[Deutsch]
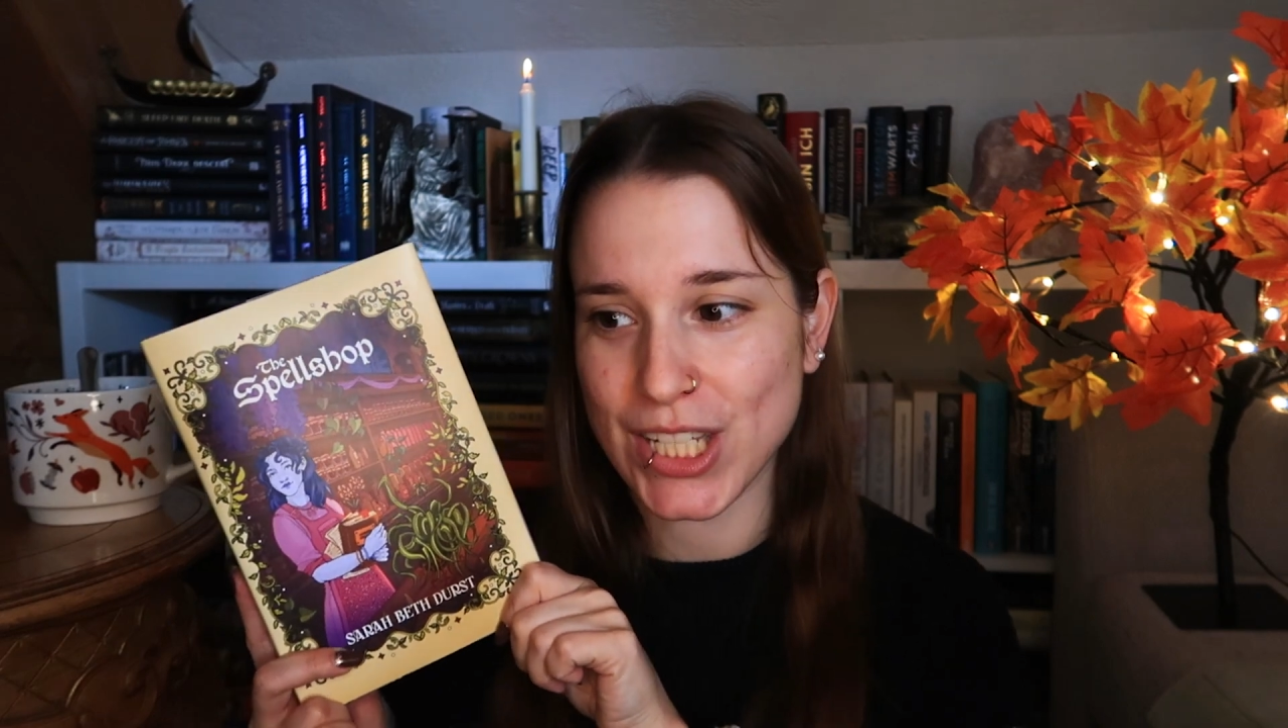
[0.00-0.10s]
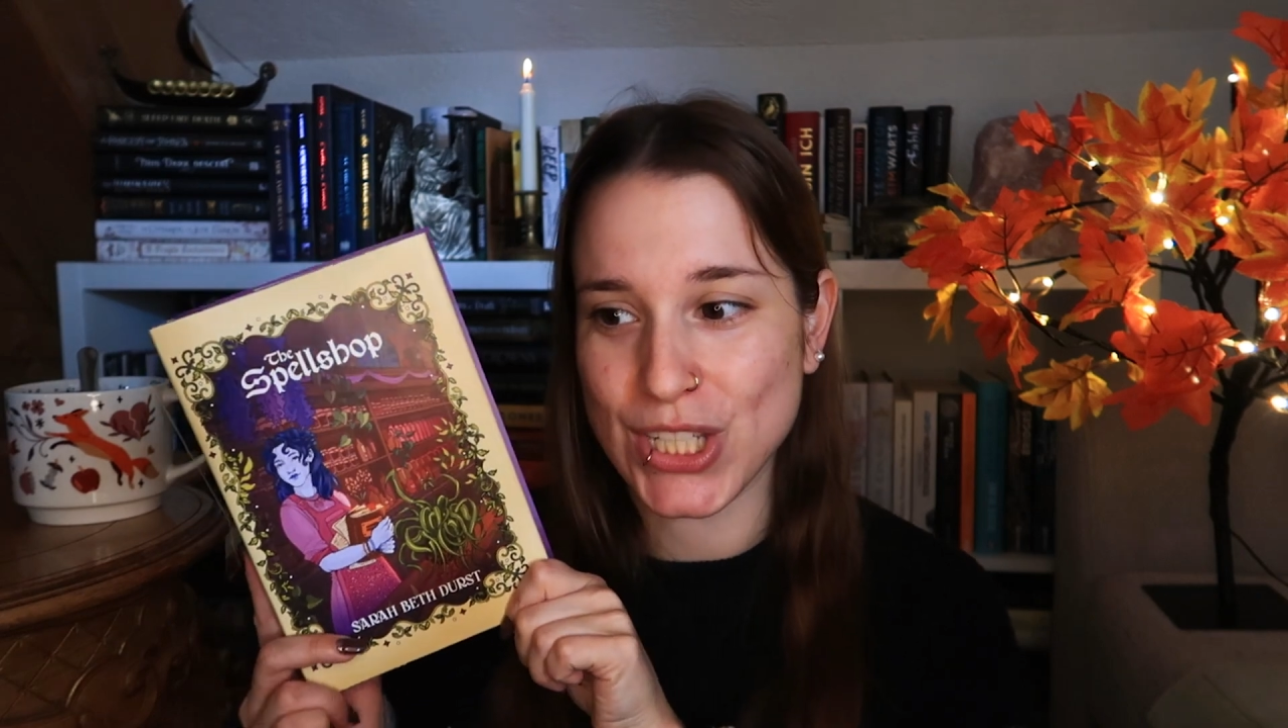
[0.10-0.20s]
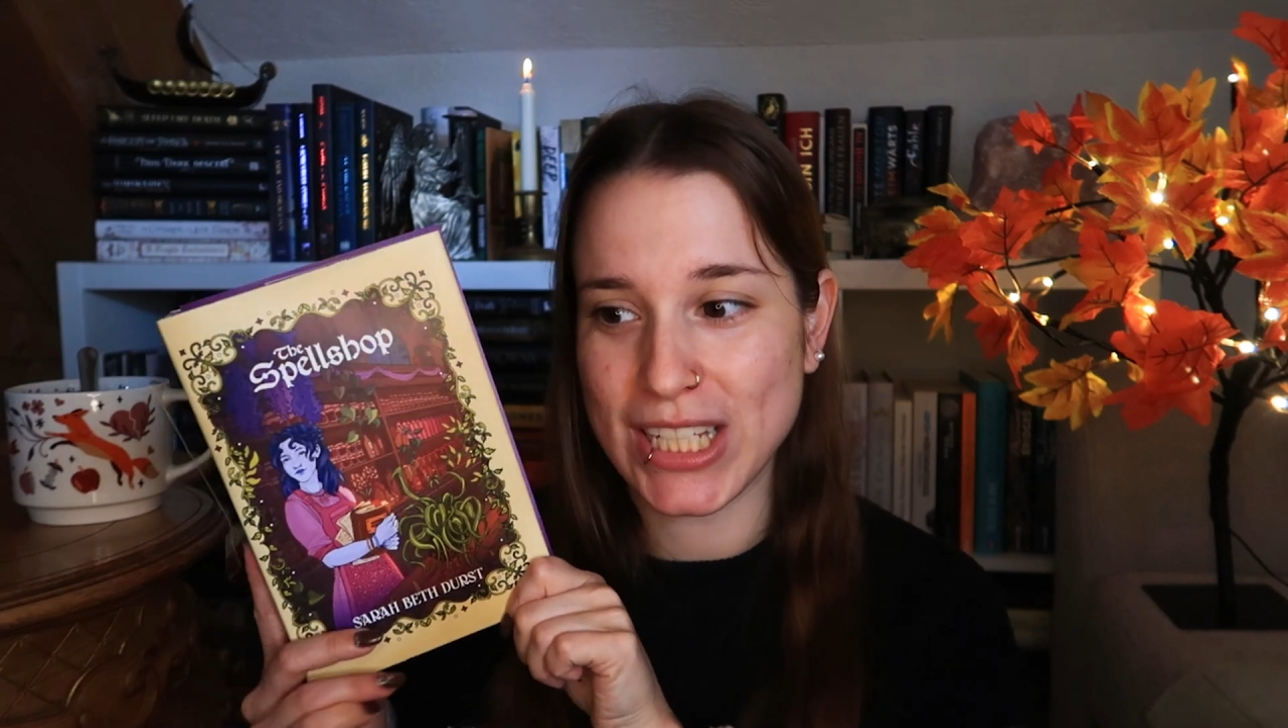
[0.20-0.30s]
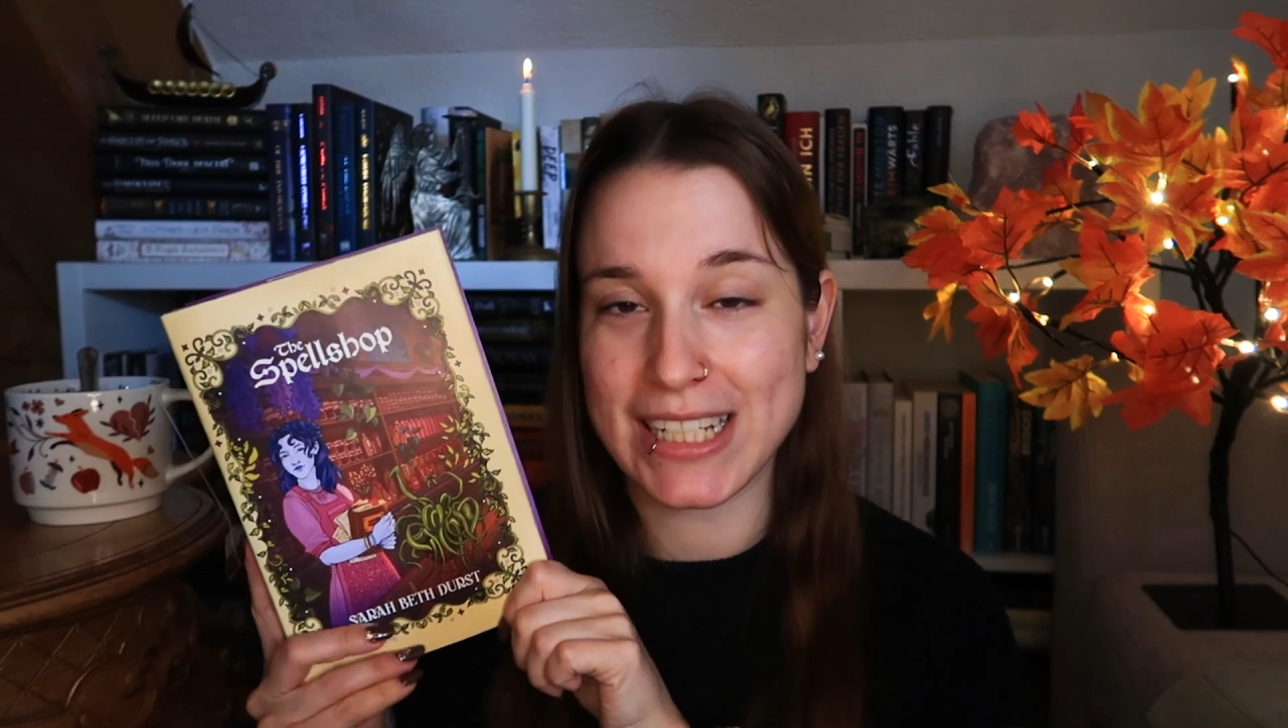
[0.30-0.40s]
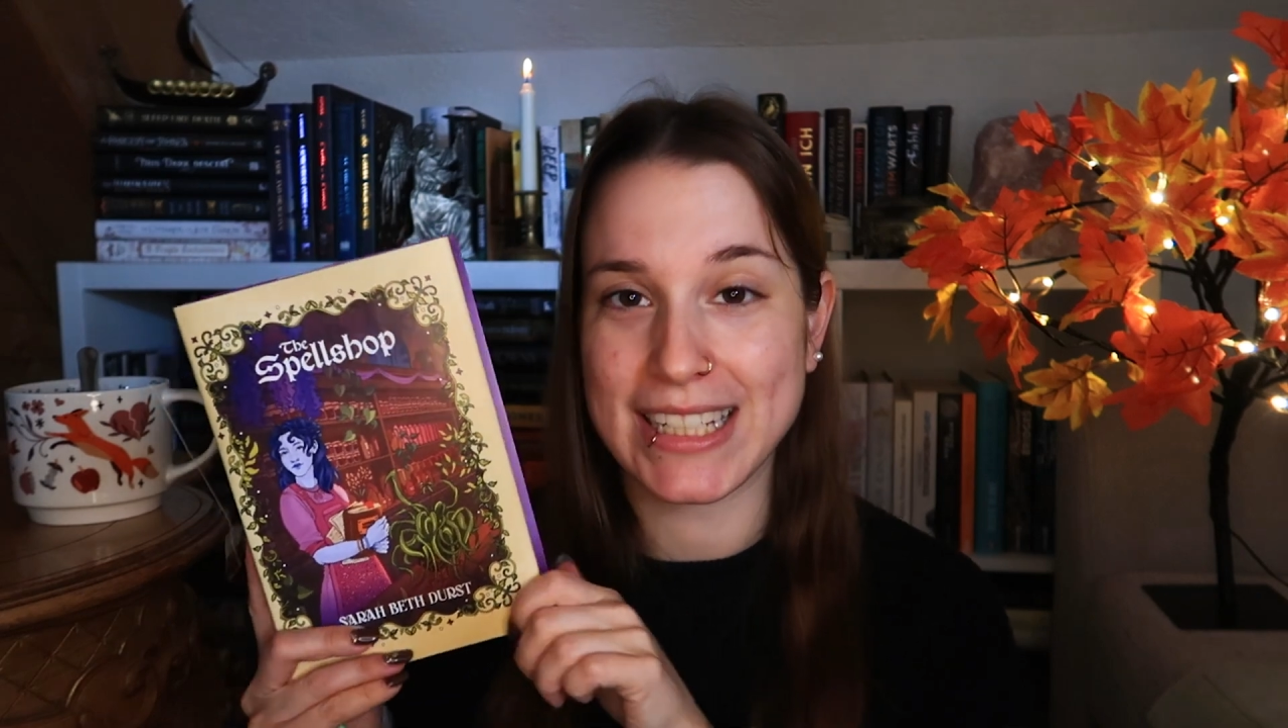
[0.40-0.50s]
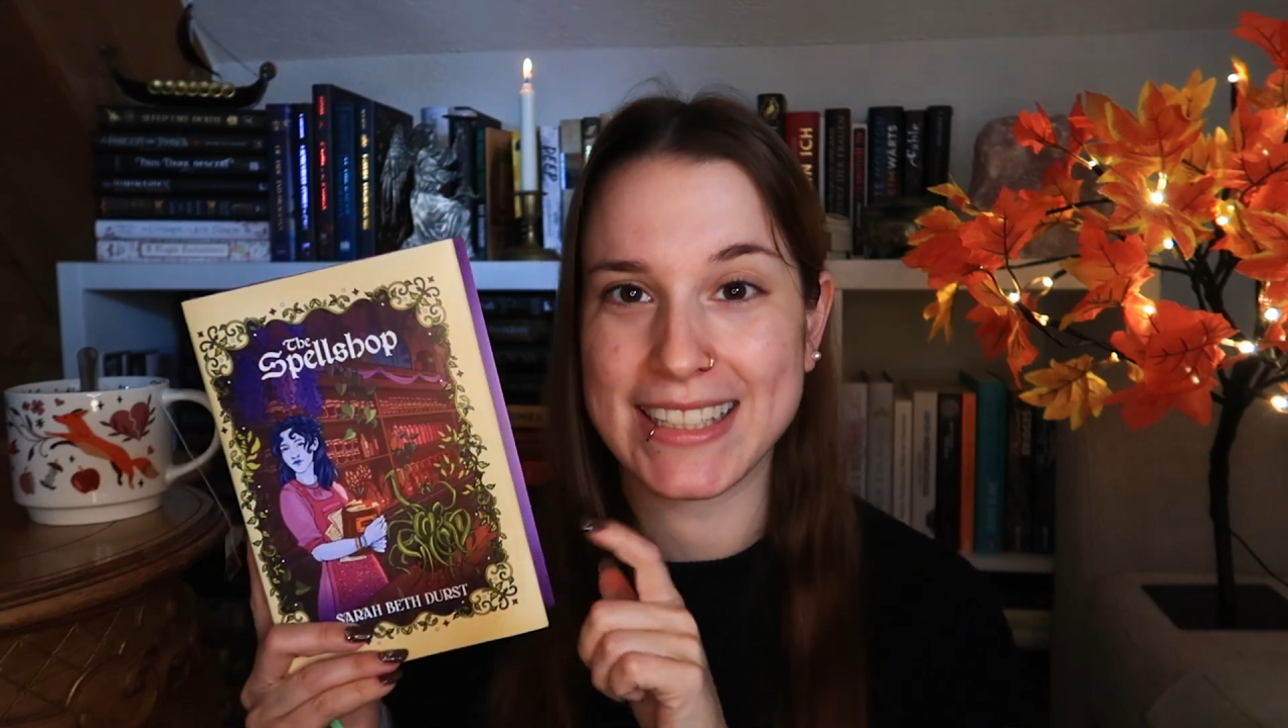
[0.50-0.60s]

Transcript: erschienen.